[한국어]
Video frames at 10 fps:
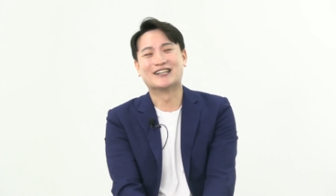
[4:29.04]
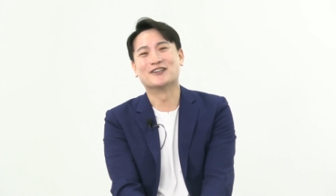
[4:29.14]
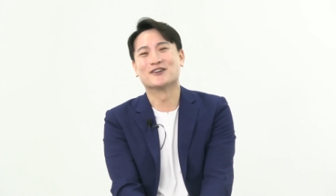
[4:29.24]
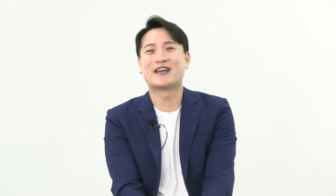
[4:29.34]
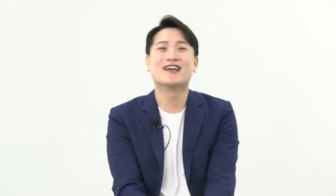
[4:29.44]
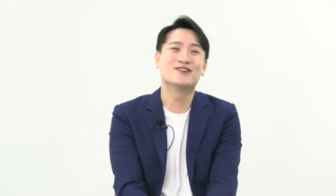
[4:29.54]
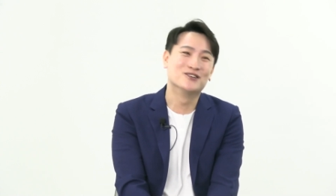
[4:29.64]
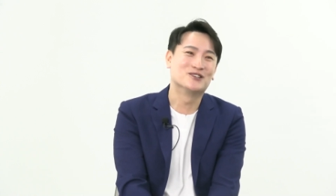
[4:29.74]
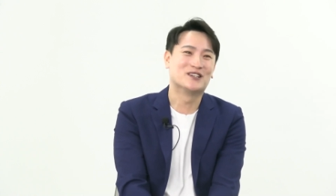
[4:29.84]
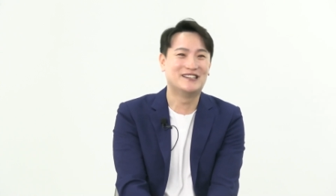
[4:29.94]
그리고 K
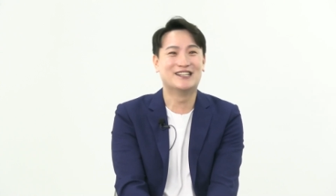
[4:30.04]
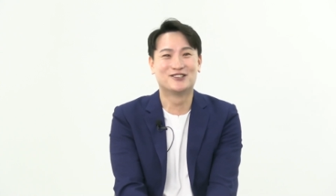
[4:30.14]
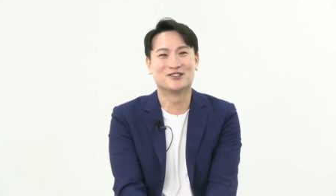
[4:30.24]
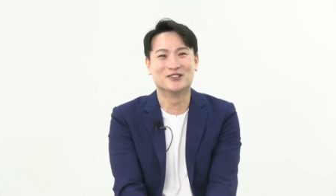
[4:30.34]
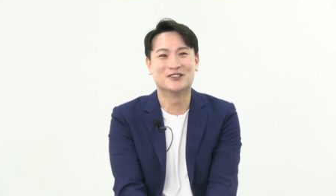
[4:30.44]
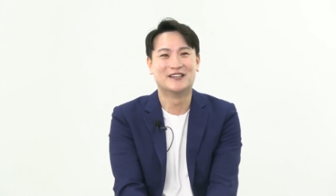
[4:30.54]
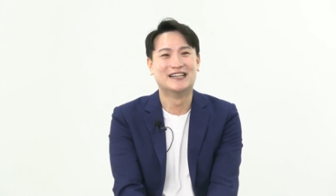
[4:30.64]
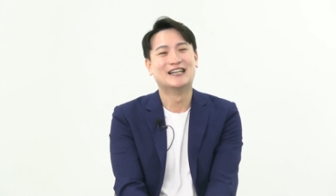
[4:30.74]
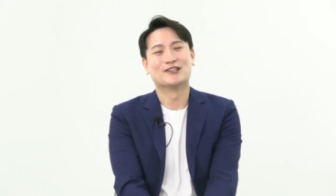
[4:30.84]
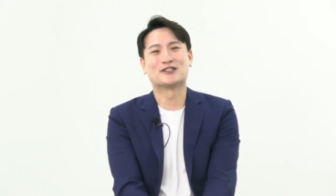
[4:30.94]
고속 이대 주주
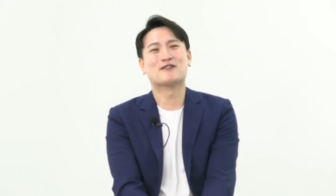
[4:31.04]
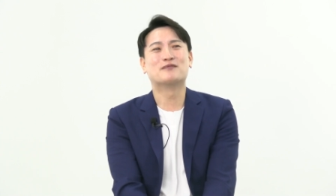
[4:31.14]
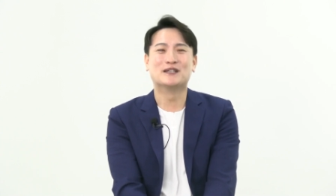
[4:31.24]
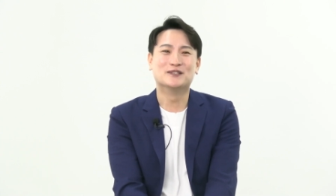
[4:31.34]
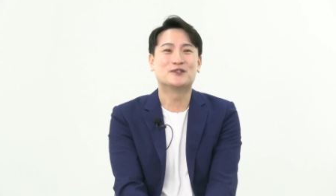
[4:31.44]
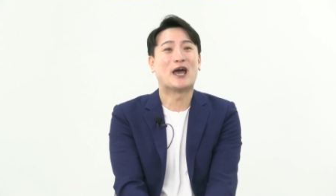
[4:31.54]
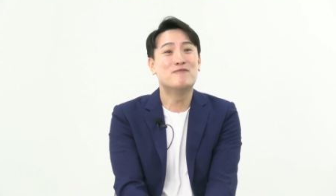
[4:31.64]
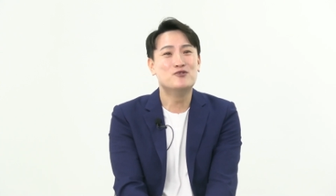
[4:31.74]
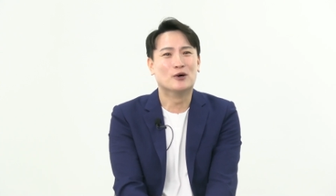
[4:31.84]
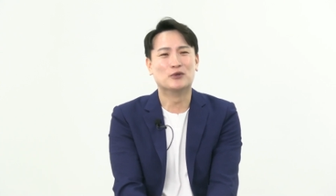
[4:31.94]
어. 또 3대는 또
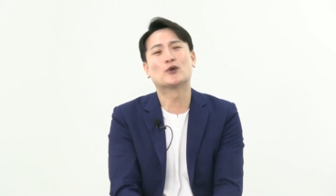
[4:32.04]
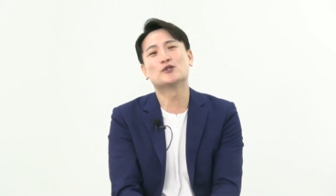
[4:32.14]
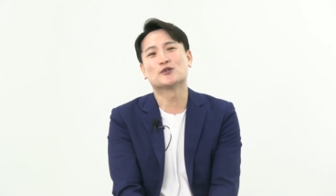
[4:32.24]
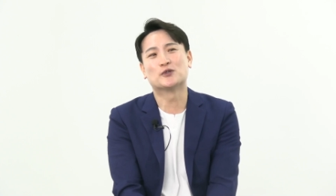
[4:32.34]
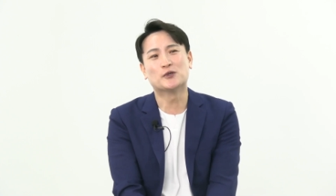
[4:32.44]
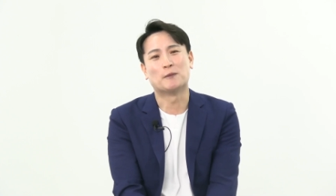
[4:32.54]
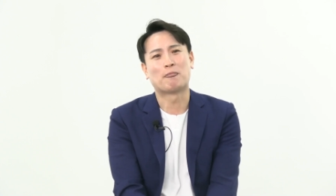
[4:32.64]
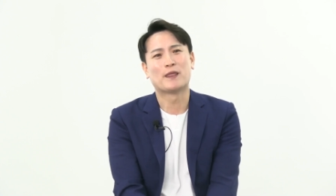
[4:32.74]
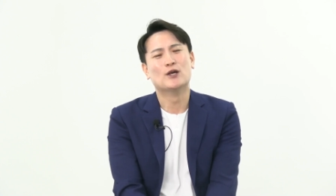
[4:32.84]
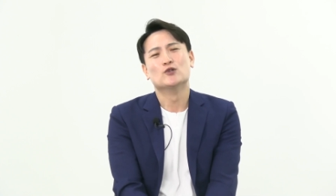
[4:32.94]
M 유업 이런 식으로
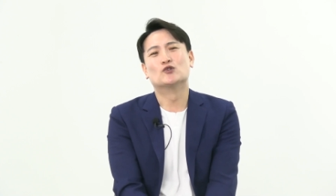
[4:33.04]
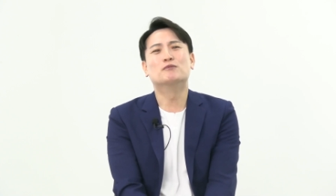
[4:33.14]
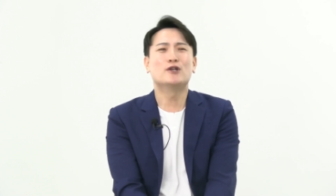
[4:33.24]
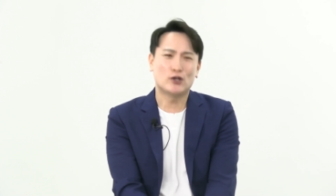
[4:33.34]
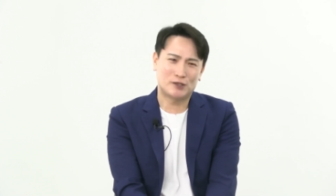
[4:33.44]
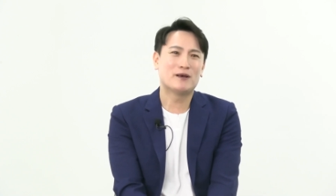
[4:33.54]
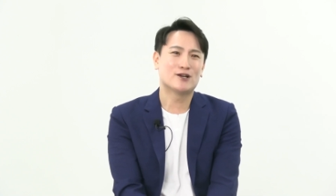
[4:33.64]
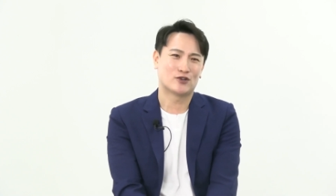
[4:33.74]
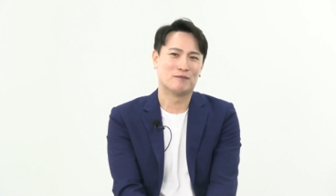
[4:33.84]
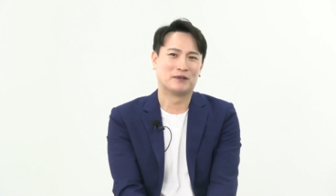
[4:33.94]
준비를 열심히
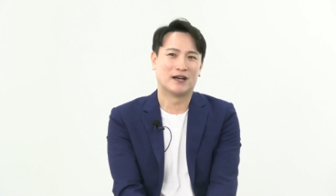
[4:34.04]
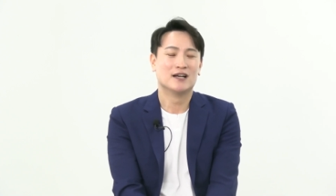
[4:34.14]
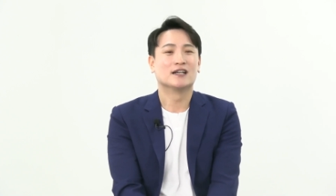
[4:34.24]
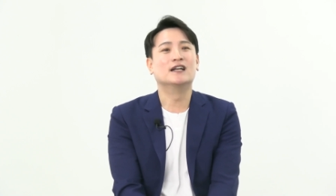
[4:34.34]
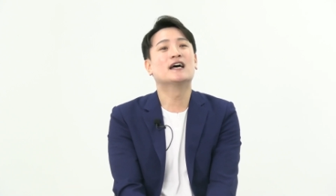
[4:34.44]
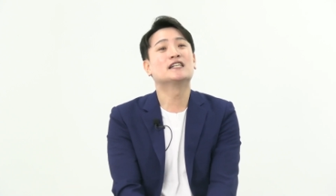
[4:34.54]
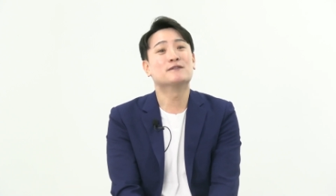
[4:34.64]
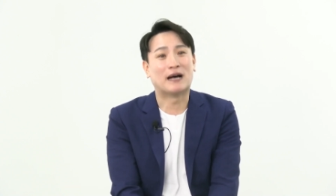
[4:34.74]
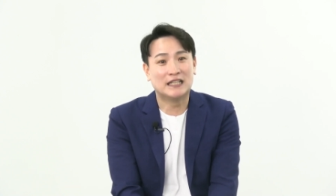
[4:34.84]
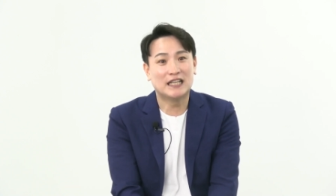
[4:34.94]
해가지고 갑니다.
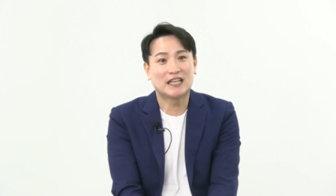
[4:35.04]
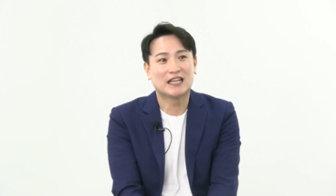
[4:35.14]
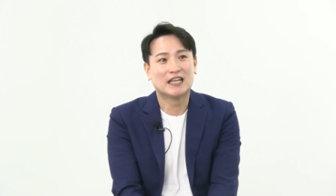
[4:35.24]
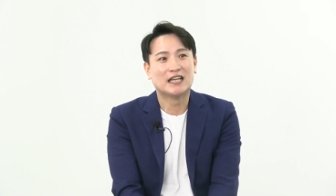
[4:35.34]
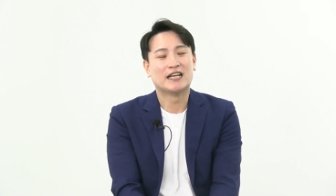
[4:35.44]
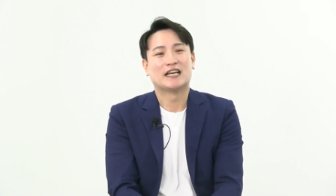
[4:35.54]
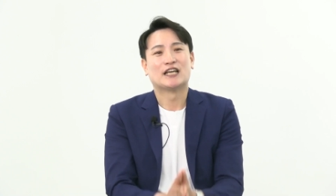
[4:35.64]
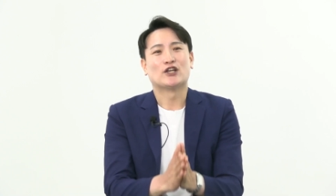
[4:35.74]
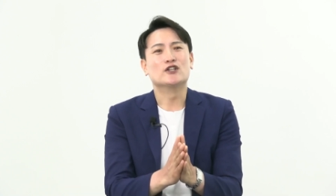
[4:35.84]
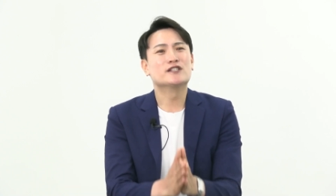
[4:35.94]
그래야지많이
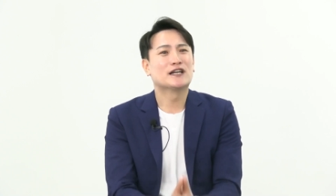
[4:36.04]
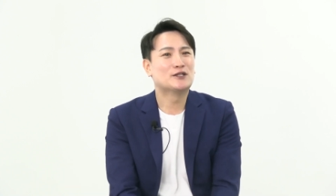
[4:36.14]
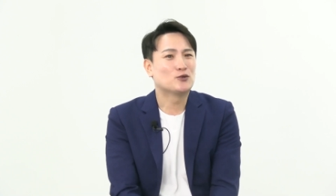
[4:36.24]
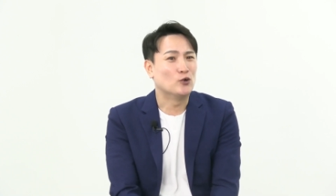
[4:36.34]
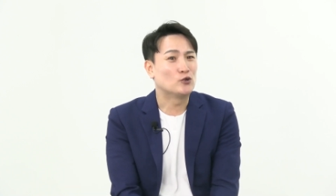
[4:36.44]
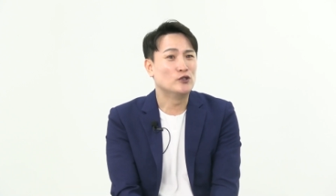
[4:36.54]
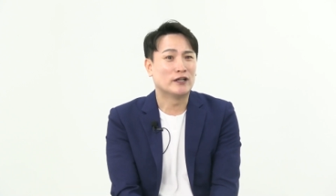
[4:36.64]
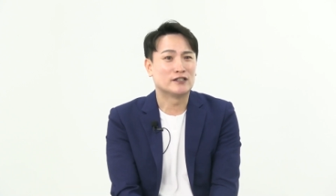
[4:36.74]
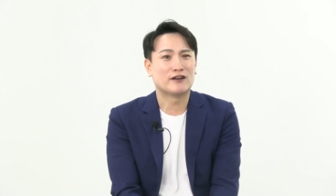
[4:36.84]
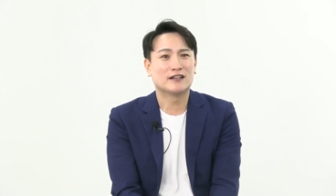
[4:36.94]
현장에서
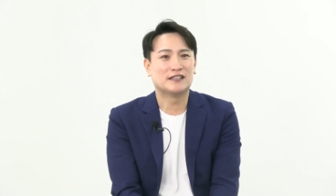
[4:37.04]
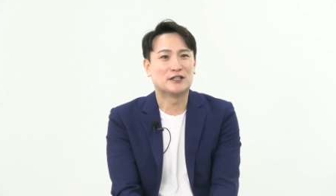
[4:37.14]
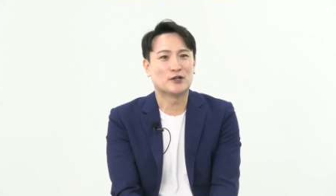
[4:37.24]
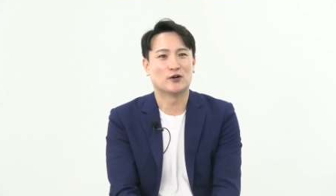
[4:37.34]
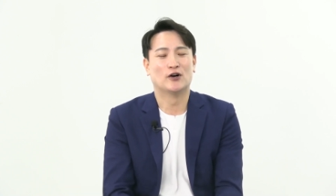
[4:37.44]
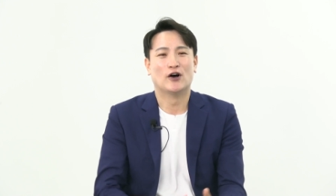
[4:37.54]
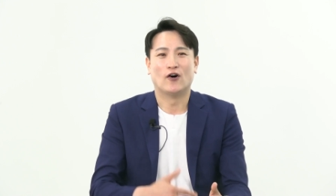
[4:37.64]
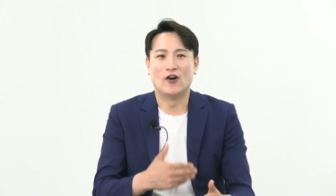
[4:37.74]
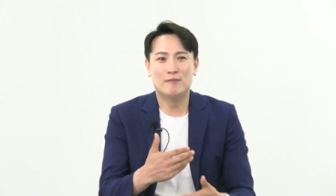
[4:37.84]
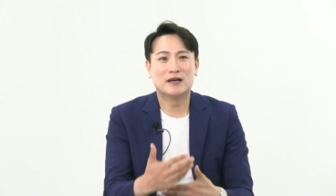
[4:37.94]
돌출되는 상황들에서
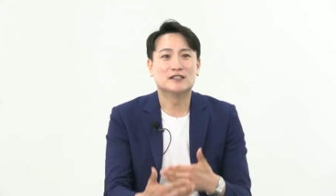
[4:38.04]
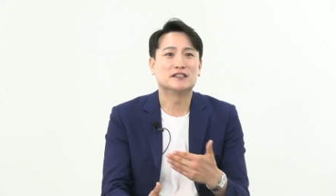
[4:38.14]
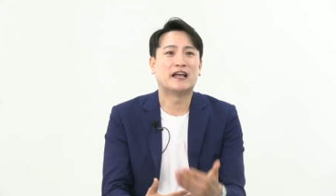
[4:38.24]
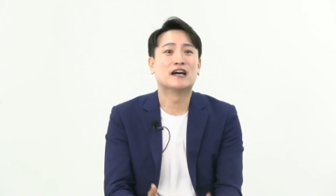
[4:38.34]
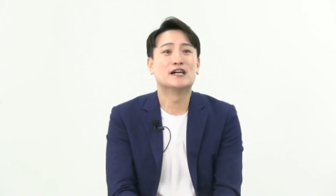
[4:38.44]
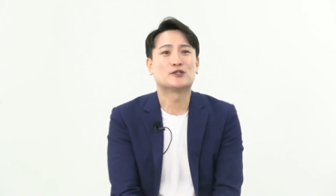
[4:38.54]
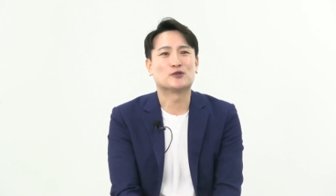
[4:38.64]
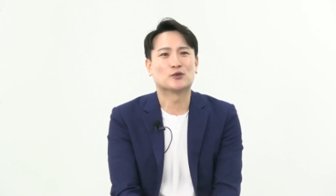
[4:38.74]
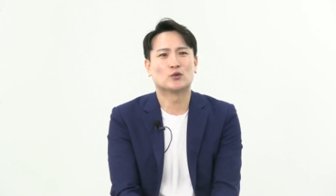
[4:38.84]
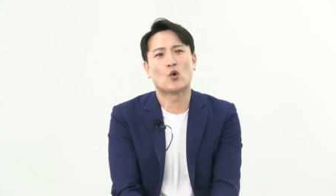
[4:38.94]
얼마든지 음. 대응할 수
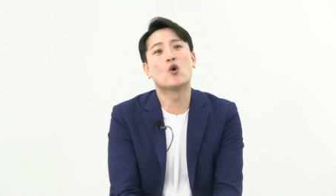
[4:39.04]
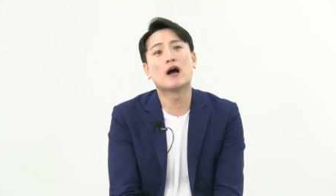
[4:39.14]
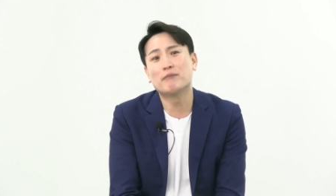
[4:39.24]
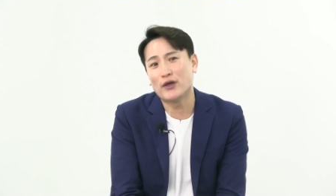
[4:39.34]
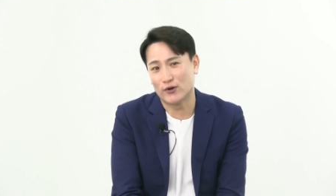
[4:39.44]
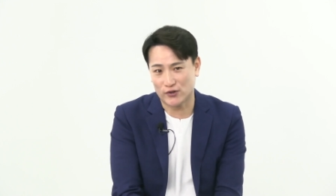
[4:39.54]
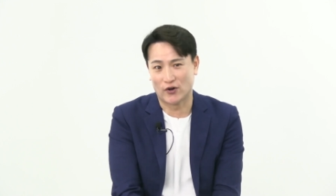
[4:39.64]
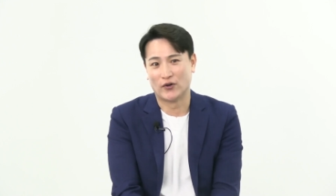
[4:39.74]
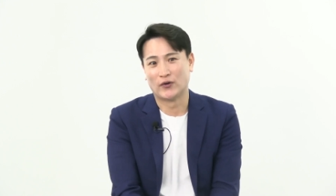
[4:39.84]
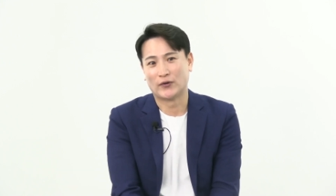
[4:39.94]
있고 또 공감대 형성
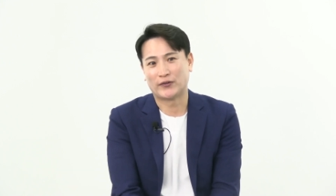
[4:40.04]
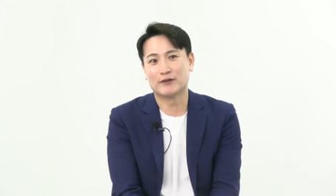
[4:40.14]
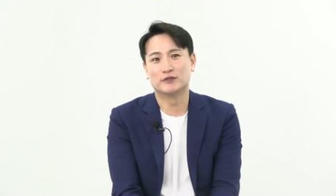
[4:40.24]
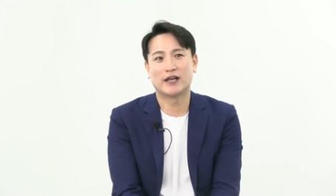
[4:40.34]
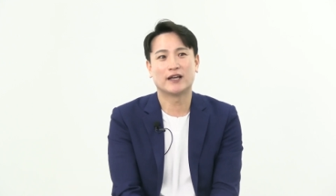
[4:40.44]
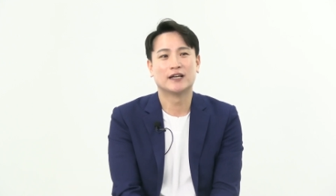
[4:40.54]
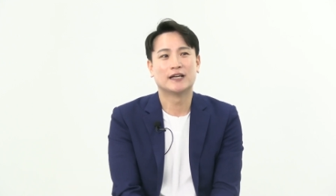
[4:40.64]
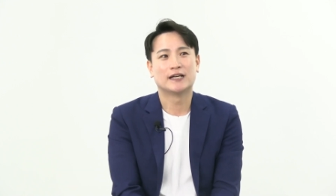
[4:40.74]
때문에